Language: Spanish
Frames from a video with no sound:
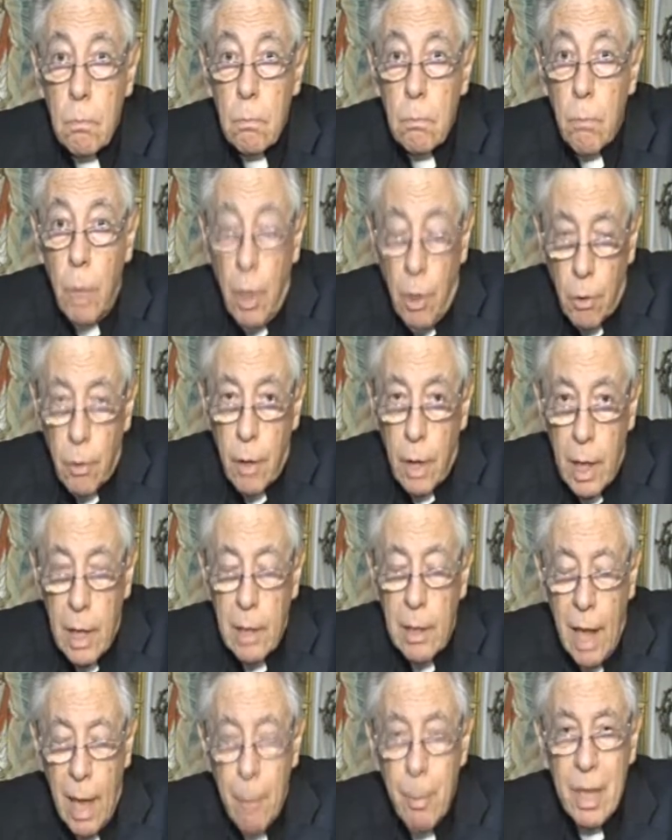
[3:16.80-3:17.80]
bueno,
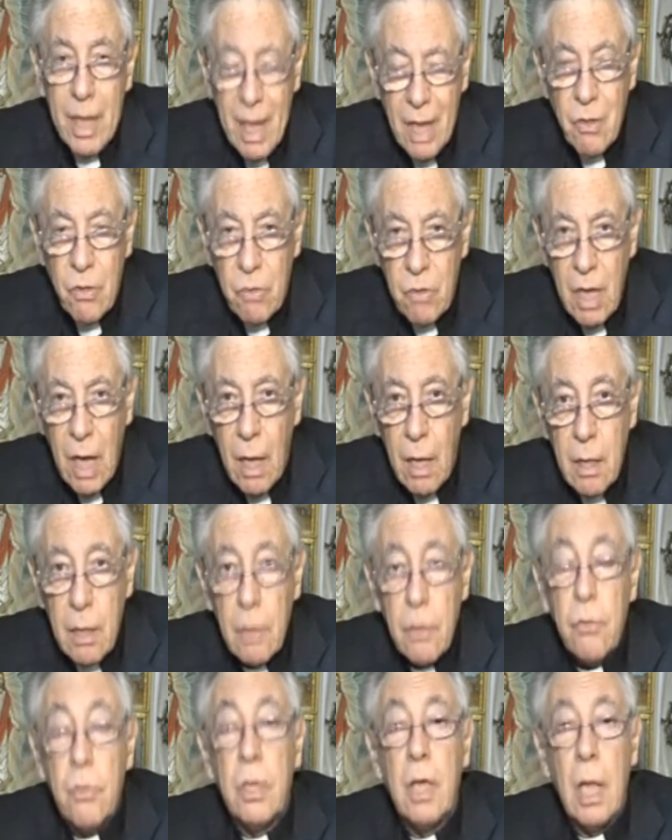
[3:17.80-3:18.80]
es la evidencia
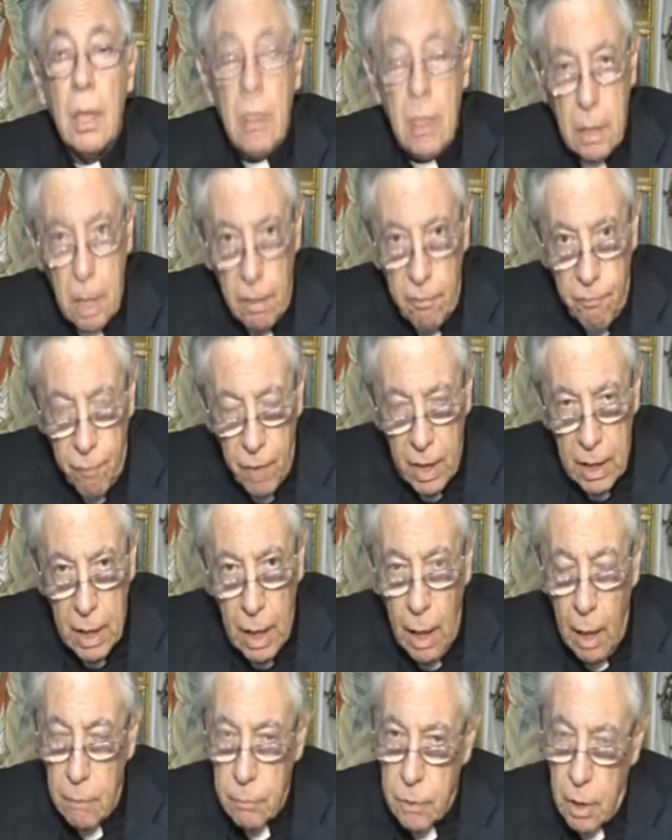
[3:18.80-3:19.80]

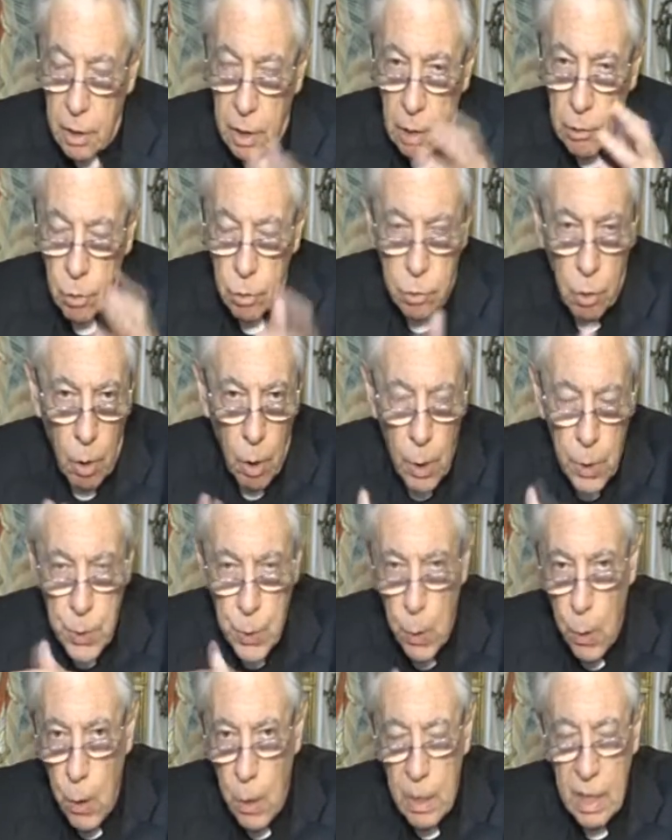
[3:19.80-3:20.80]
científica, desde el doctor
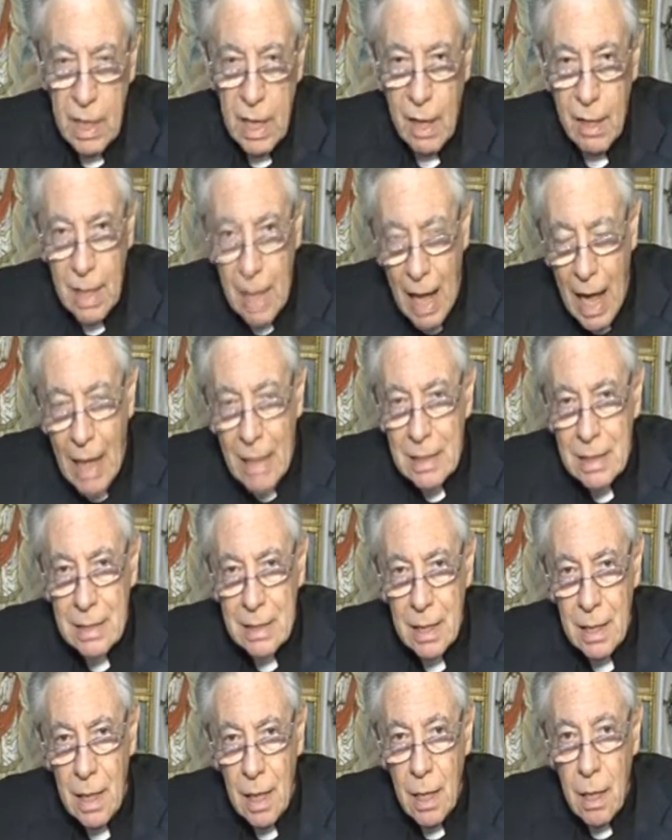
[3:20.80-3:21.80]
Lejeune en
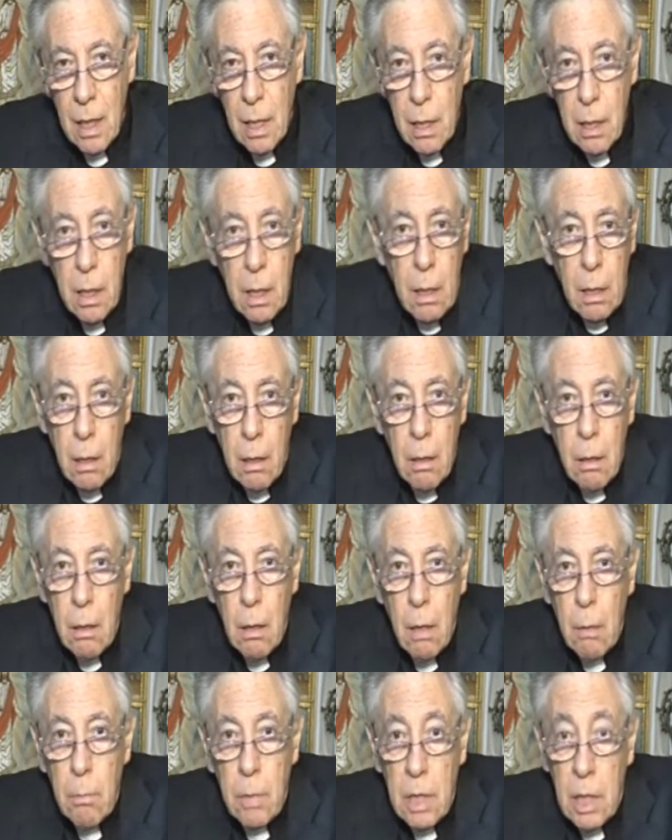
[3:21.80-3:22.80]
adelante, y
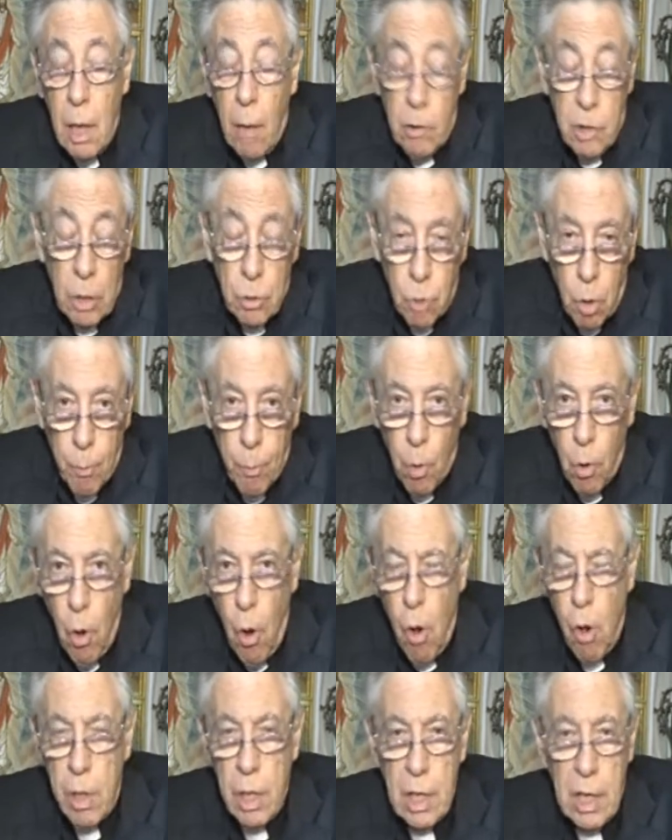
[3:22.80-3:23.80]
digamos,
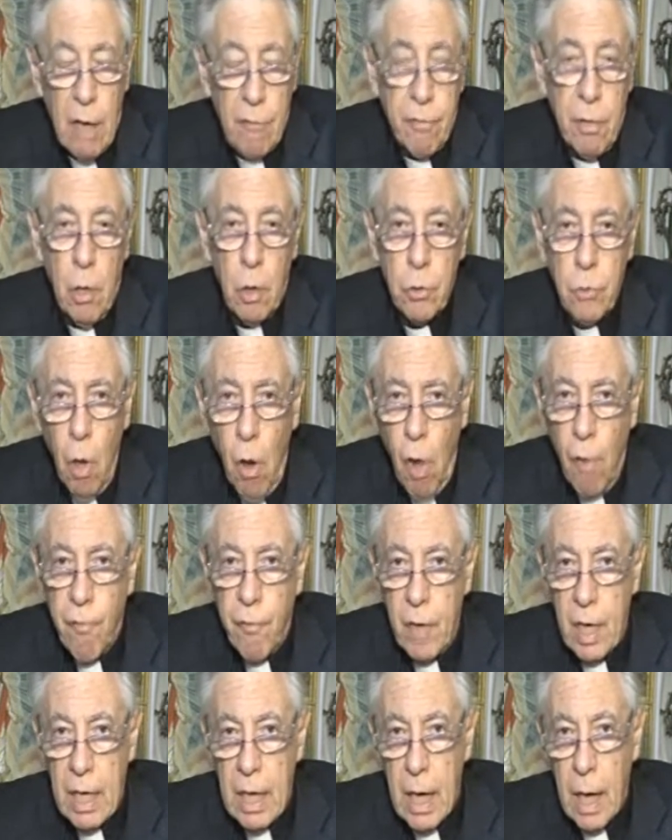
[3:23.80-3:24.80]
antropológica,
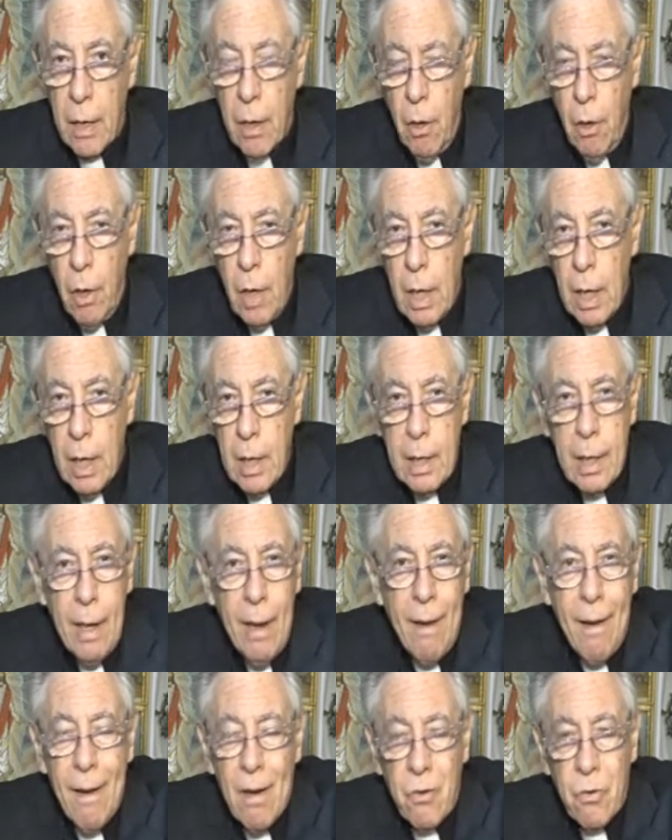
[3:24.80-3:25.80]
filosófica, ¿no?
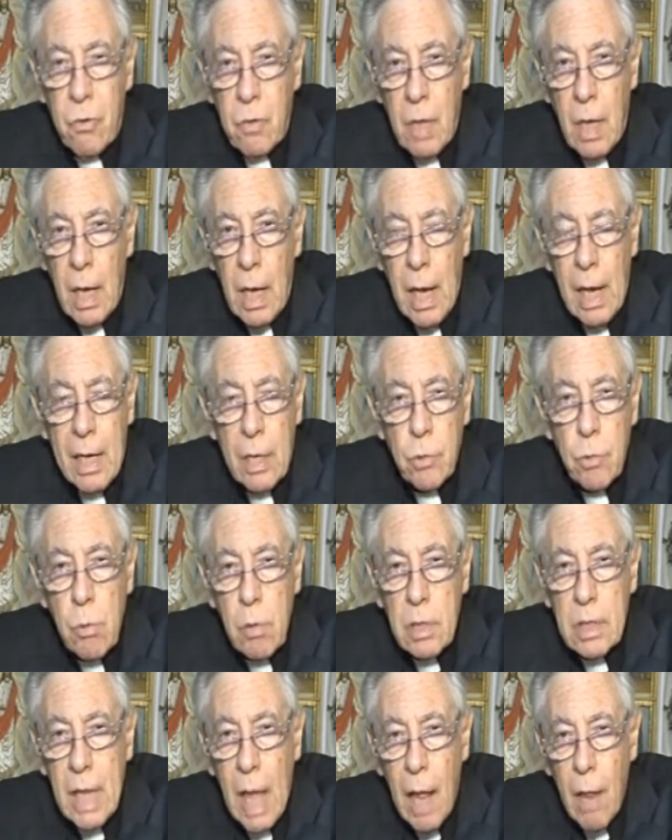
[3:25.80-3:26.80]
¿Qué es el
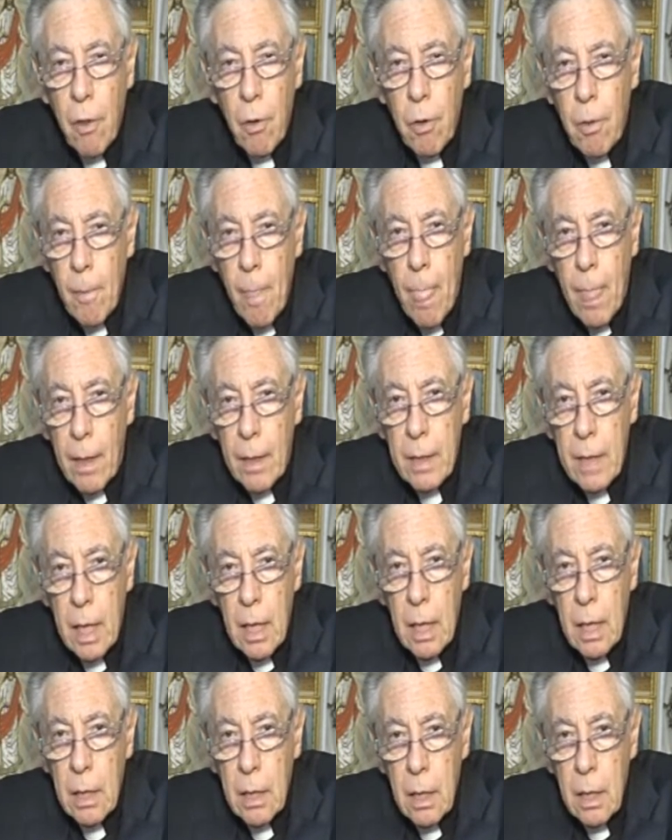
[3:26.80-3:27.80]
resultado
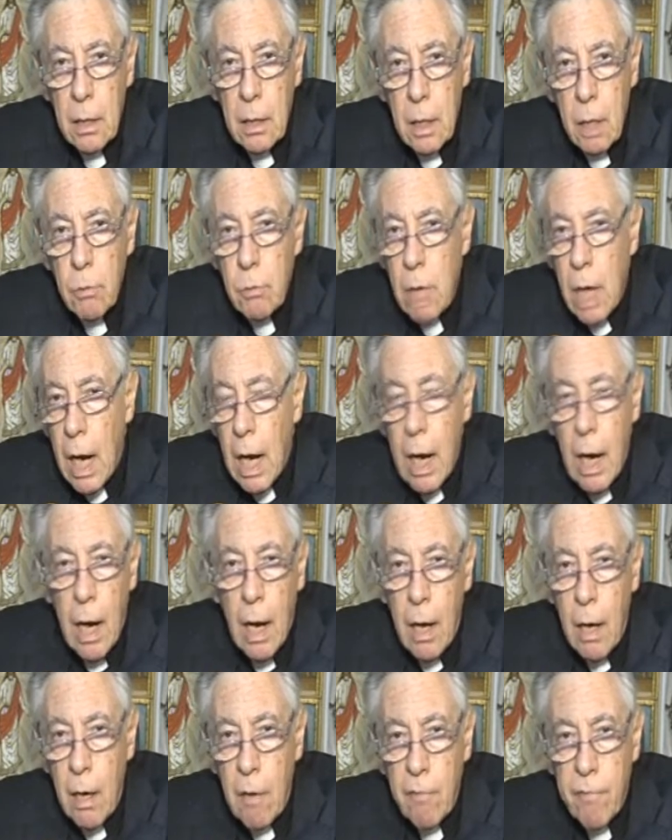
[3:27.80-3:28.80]
de, una
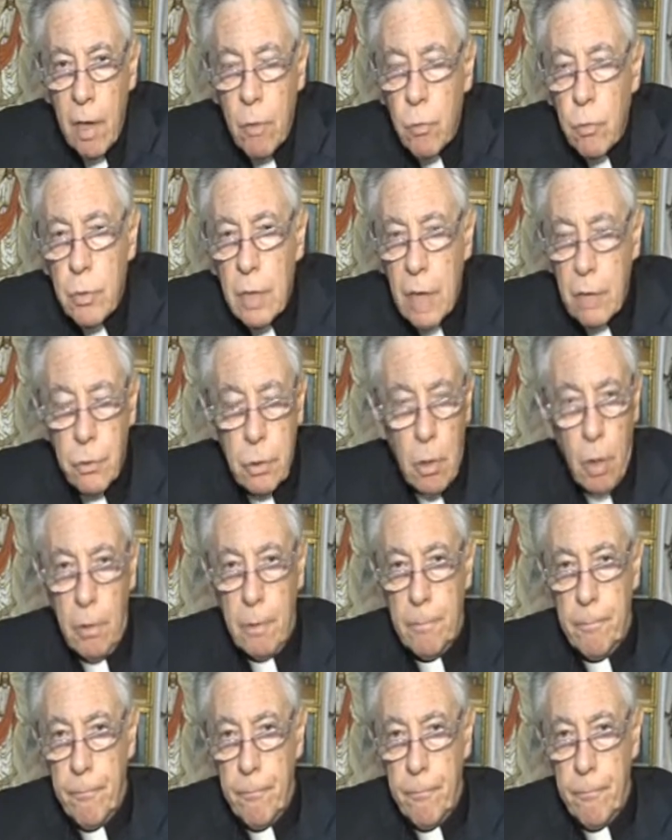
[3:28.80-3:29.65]
fecundación?